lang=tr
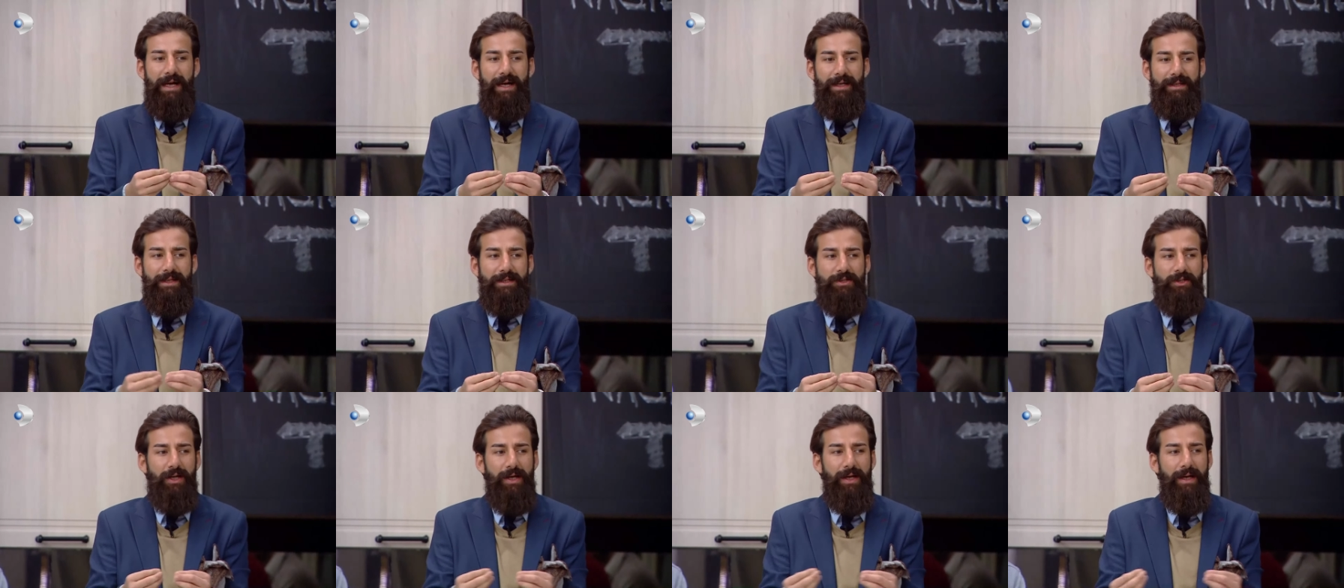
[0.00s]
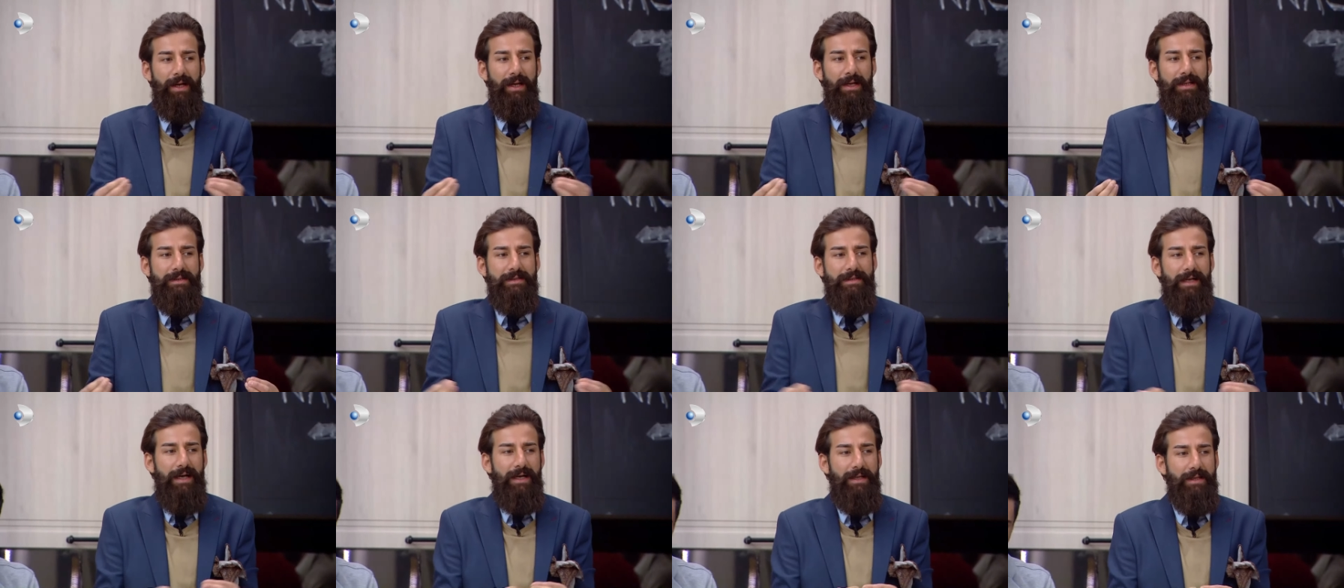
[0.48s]
Sadece
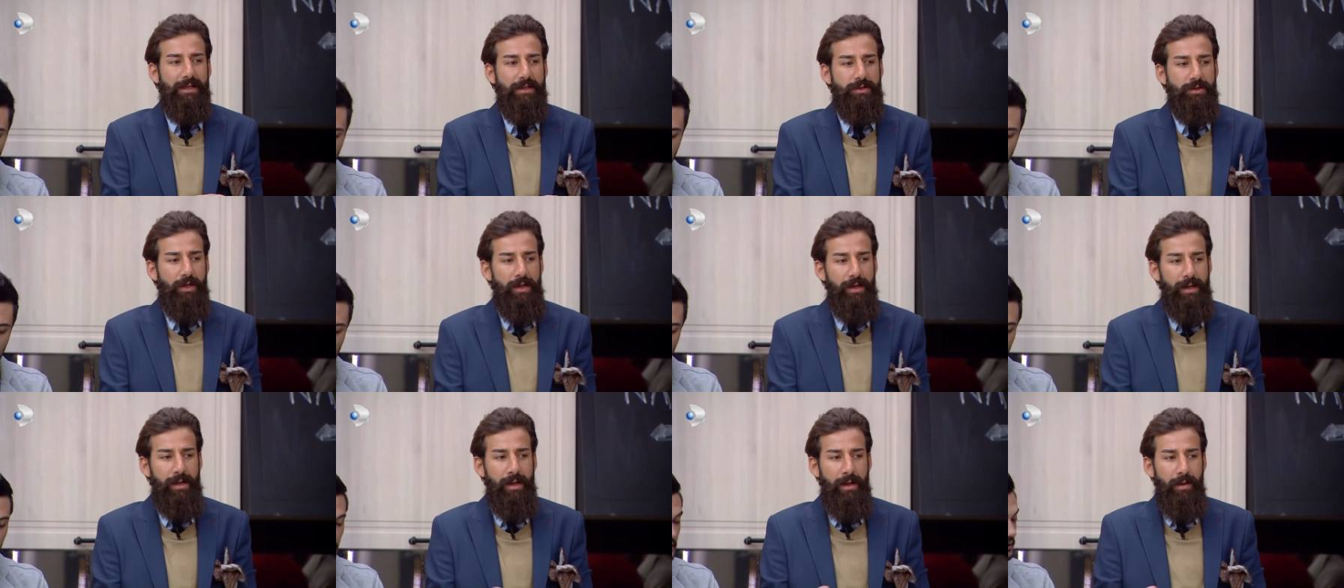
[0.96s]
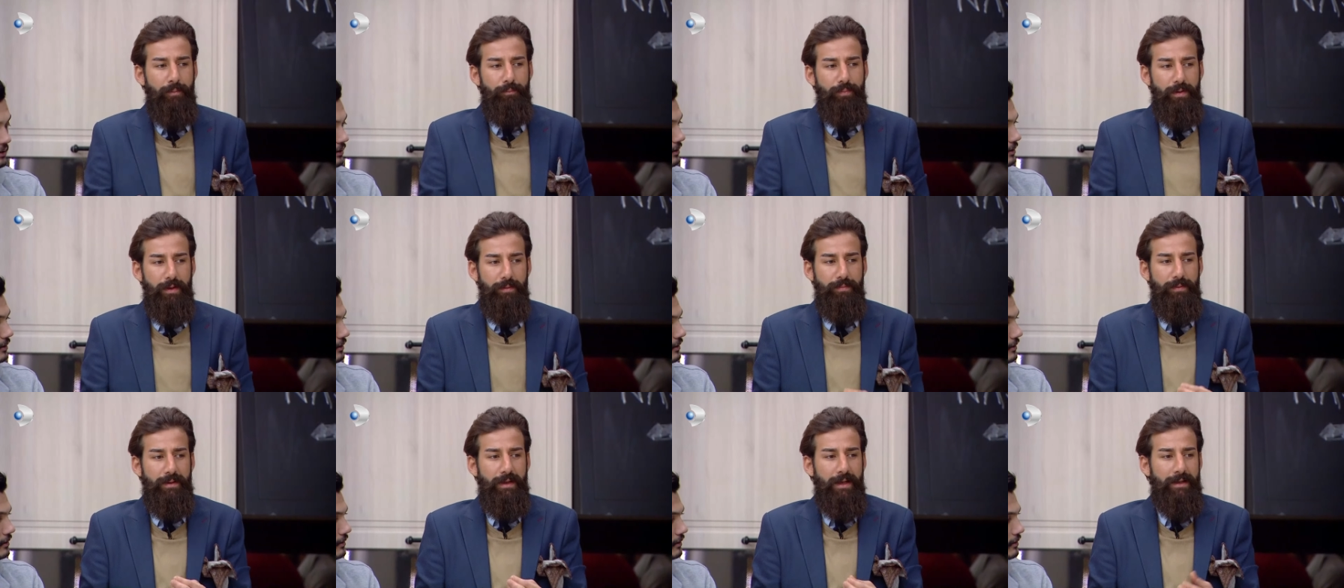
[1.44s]
sadece
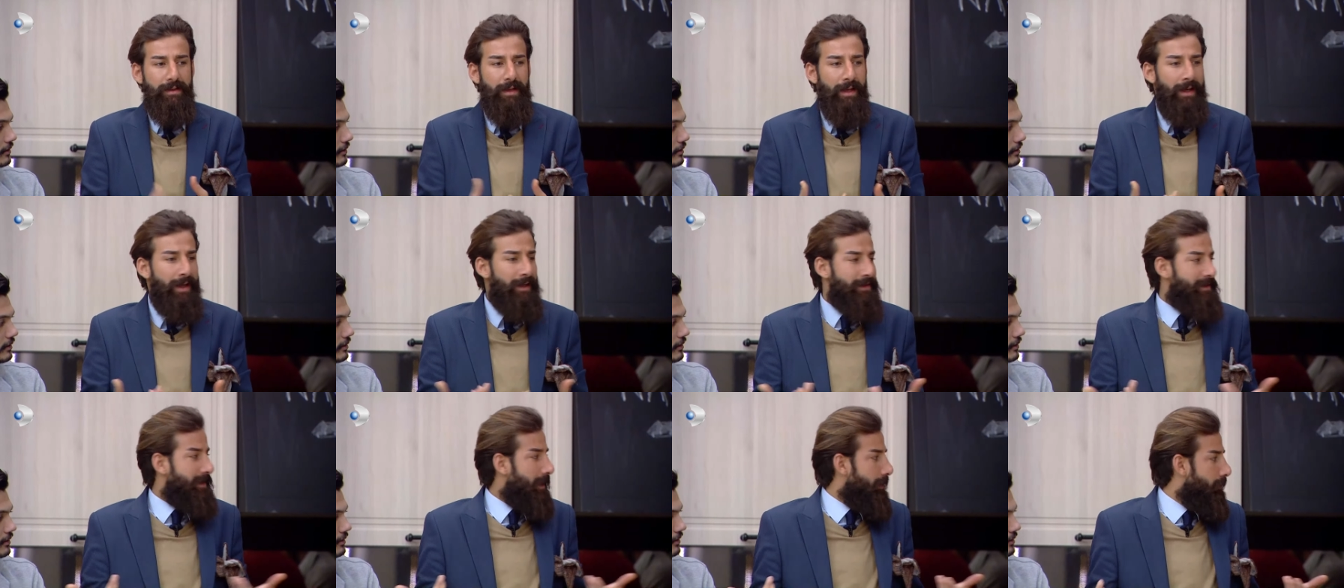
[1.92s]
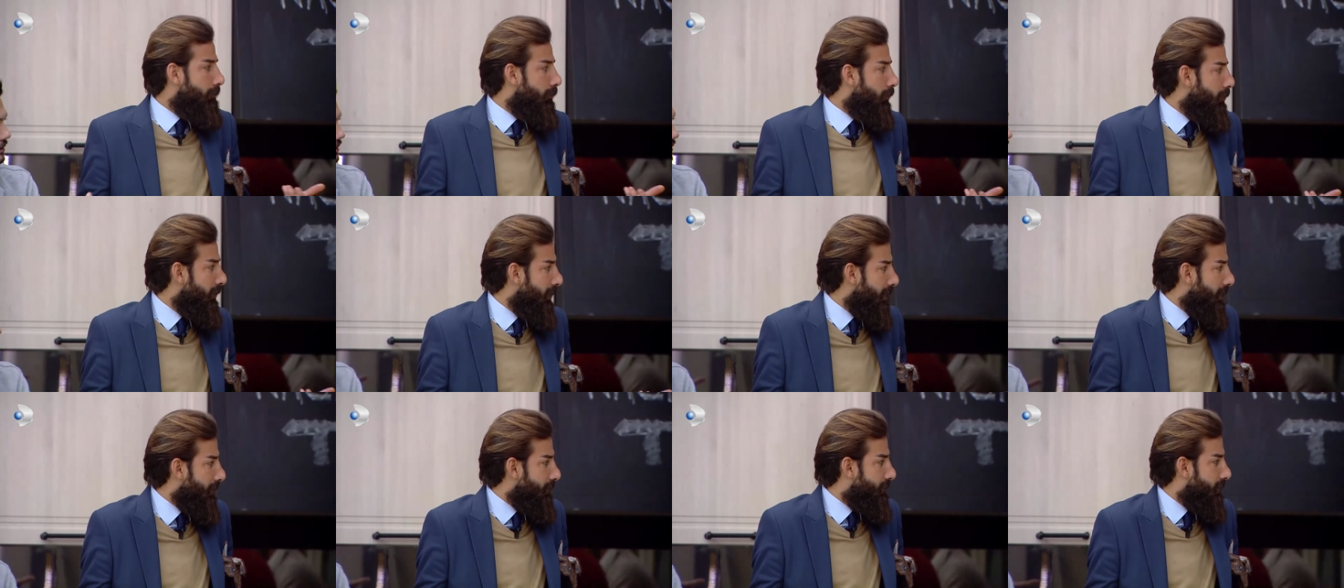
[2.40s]
birbirlerinden az
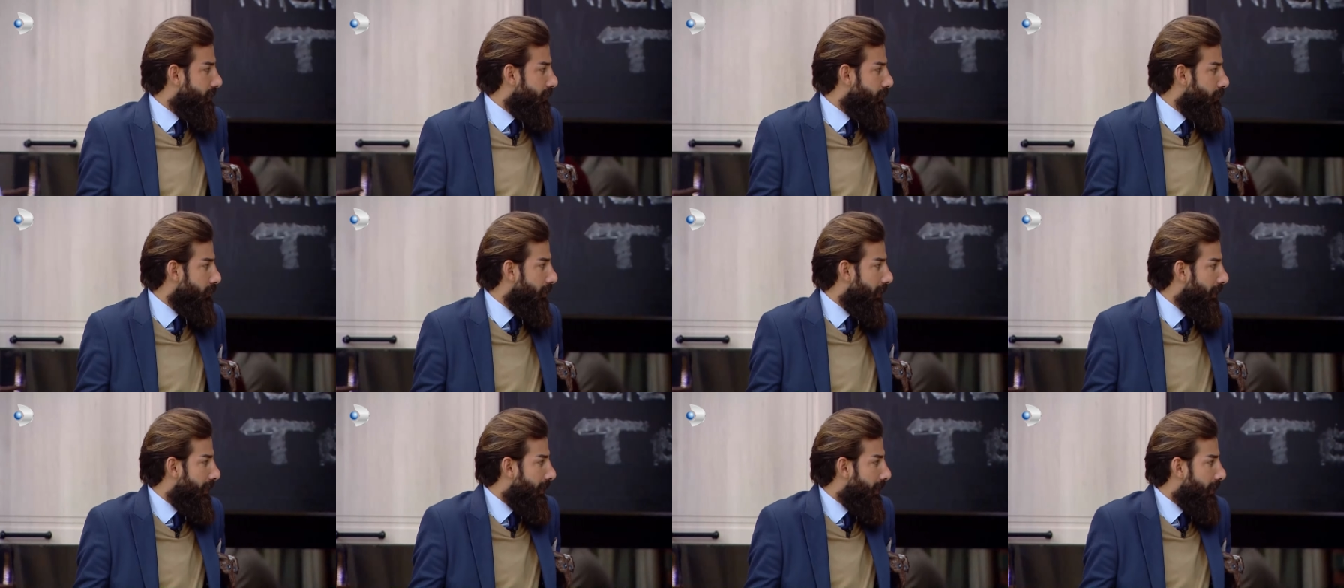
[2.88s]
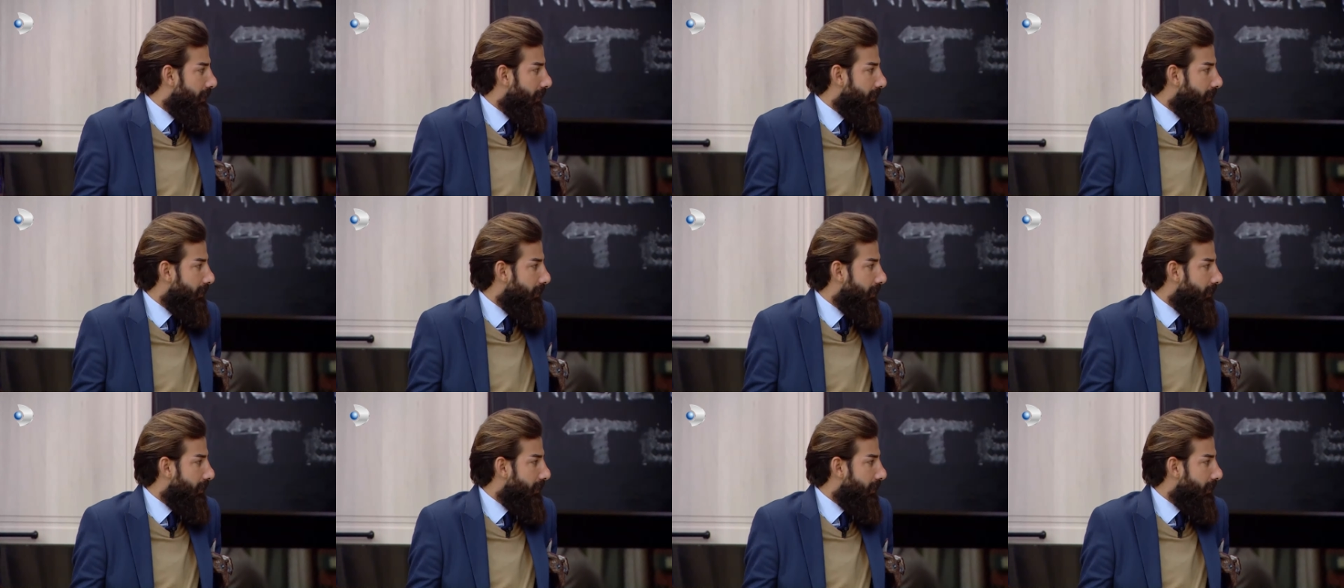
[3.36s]
almıyorlar. Hepsi bu yani anladın mı?